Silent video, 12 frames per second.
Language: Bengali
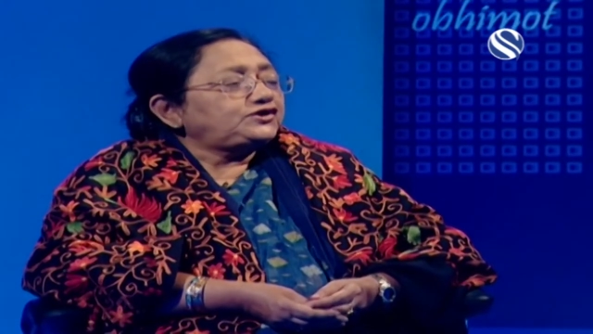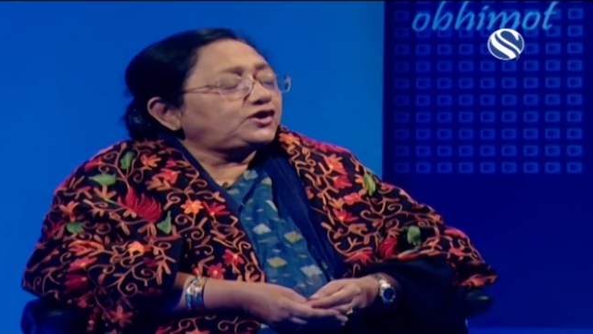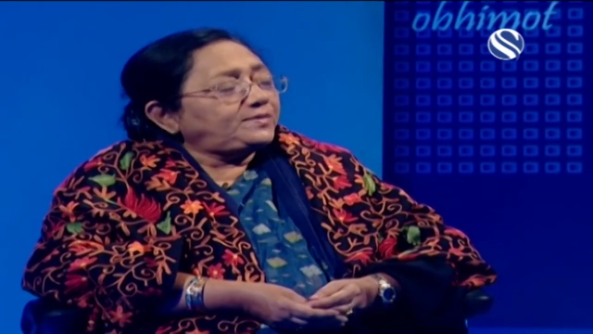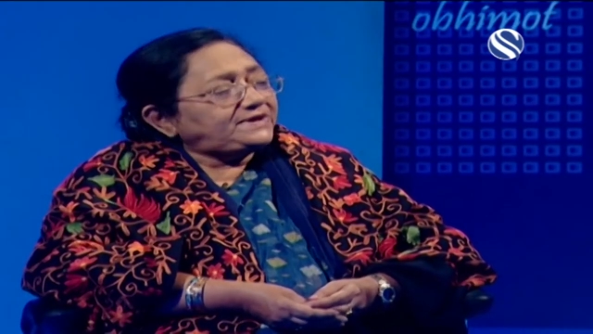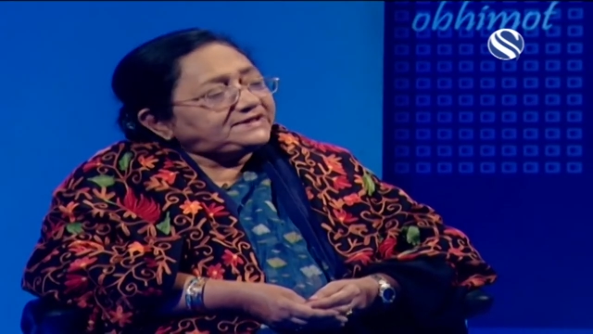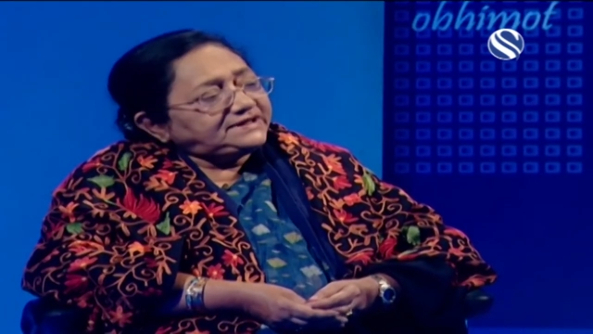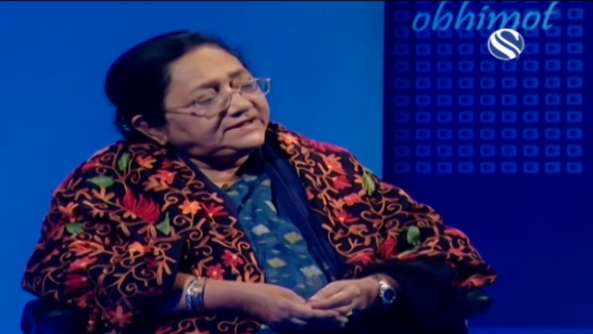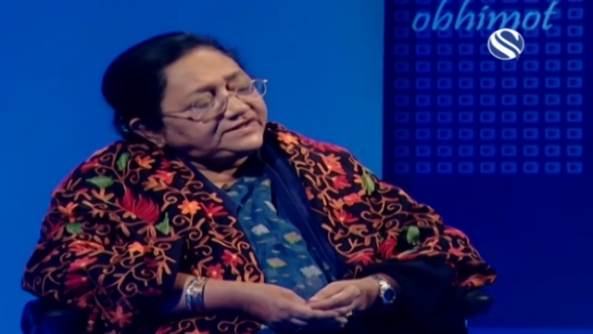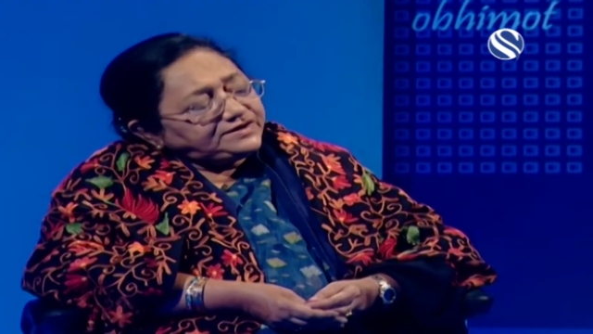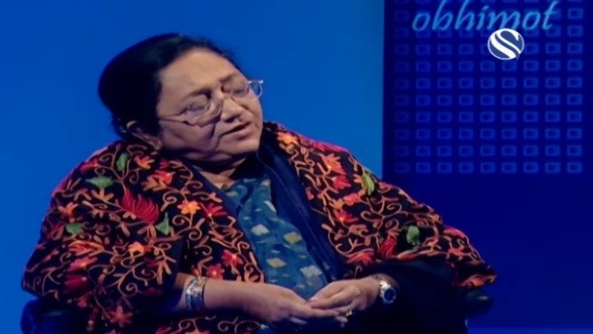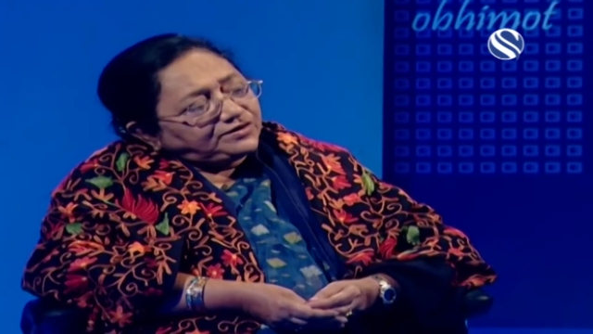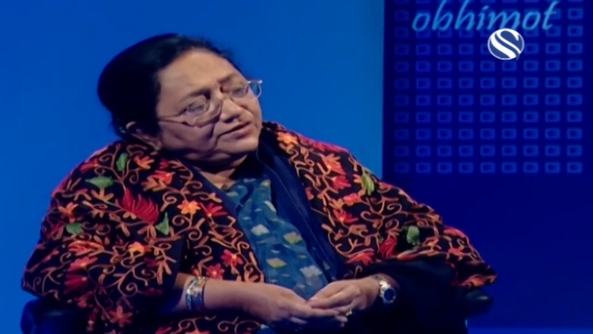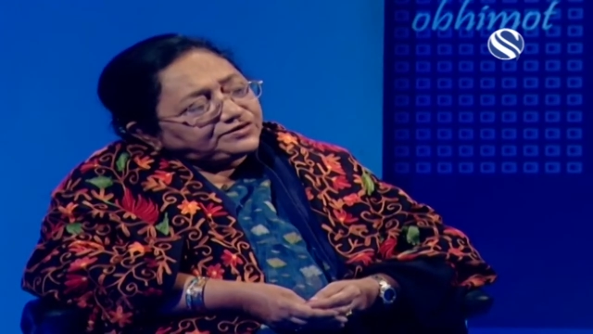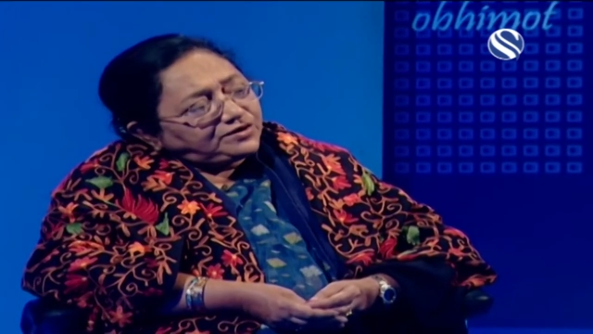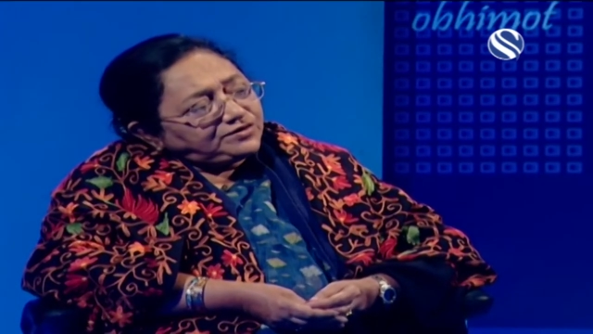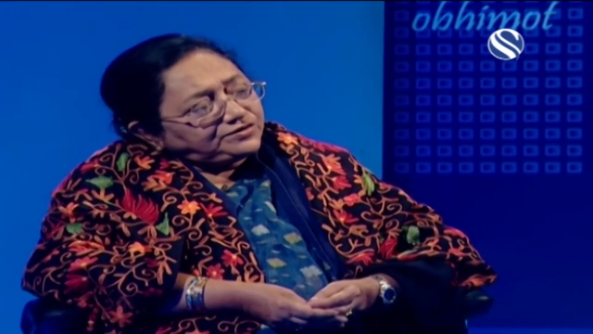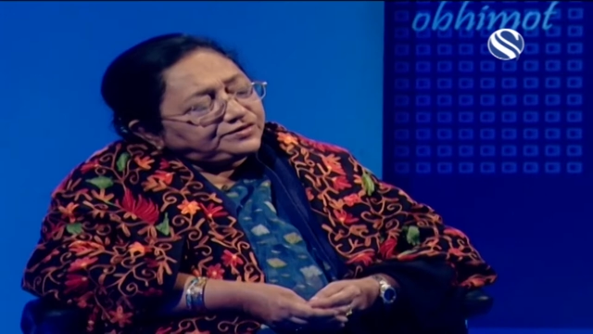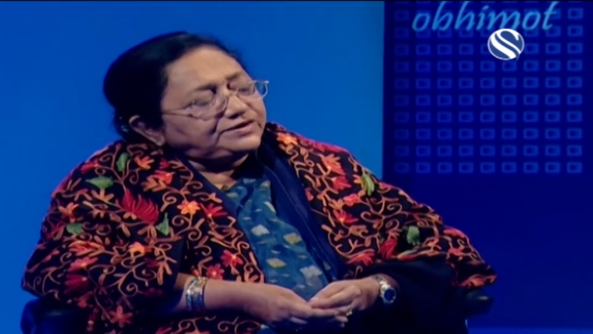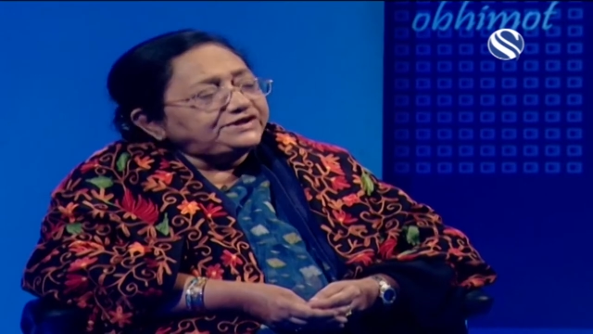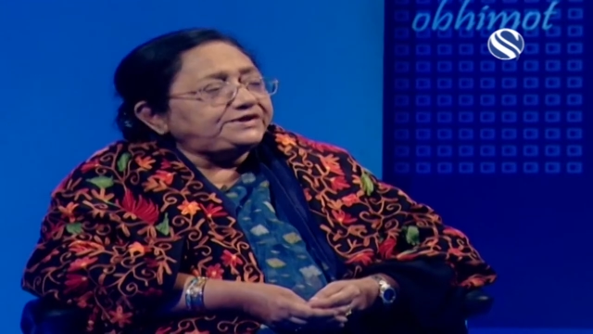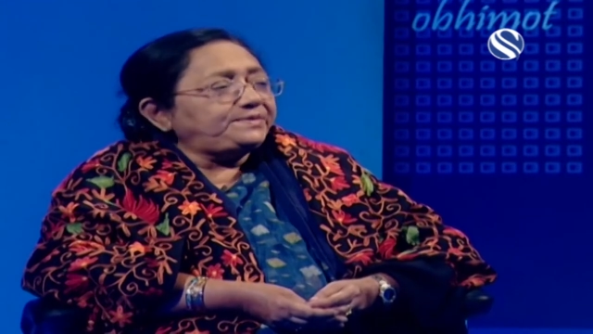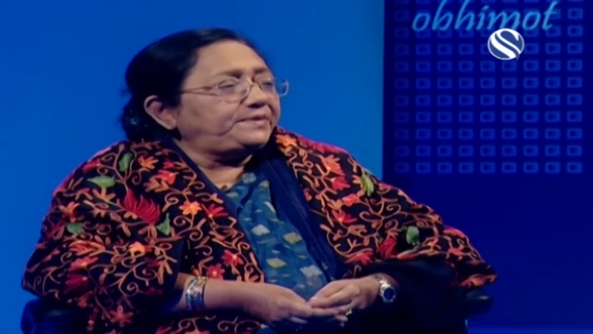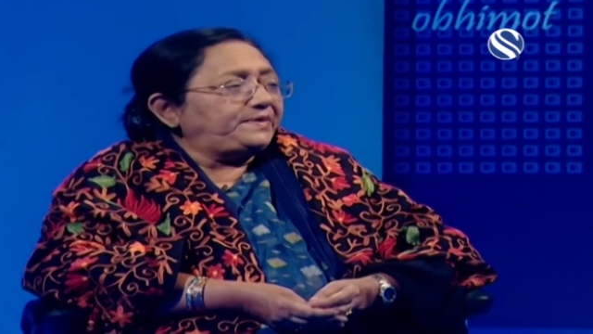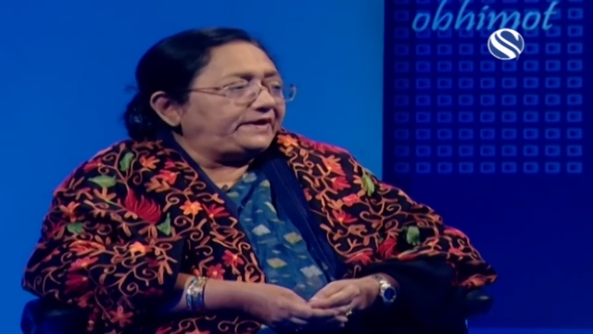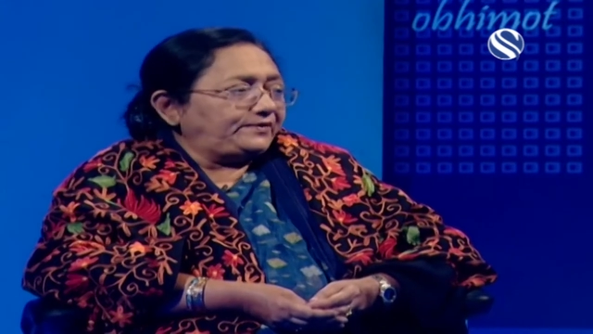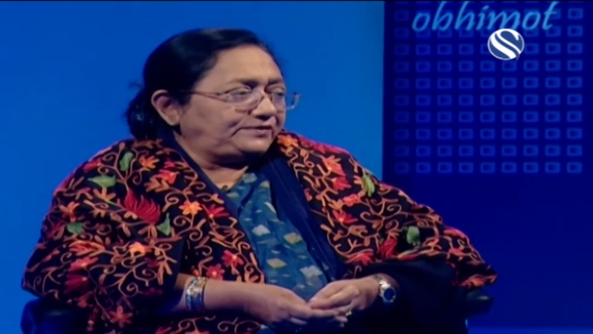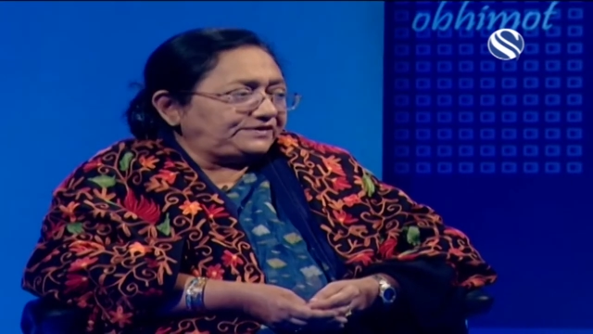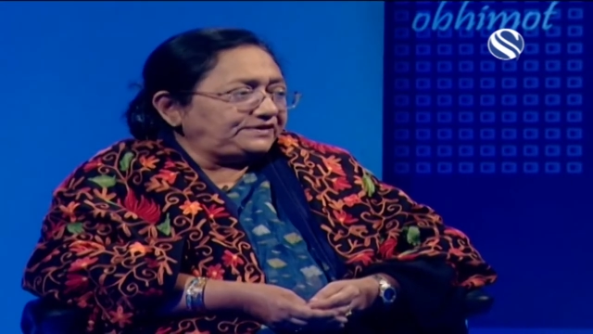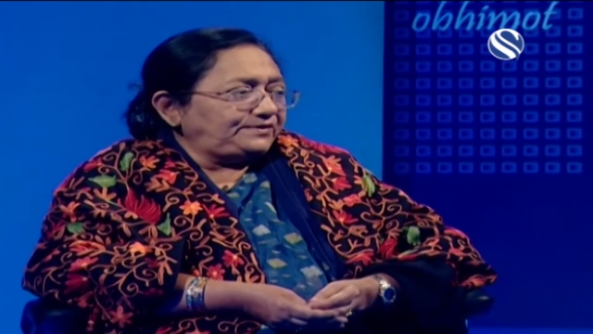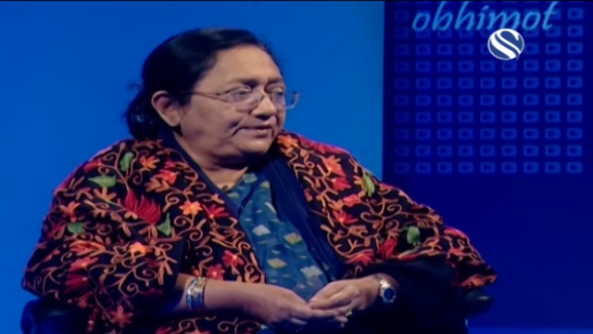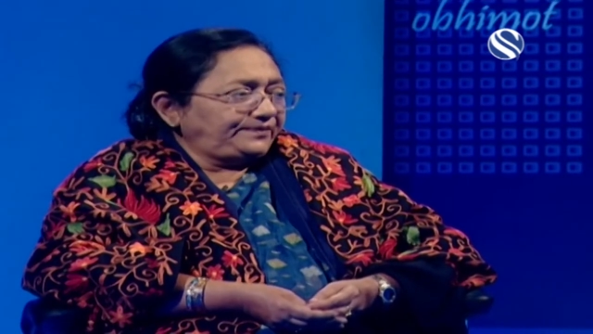সমাজতান্ত্রিক গণসংগঠন হিসেবে বেড়ে উঠছিল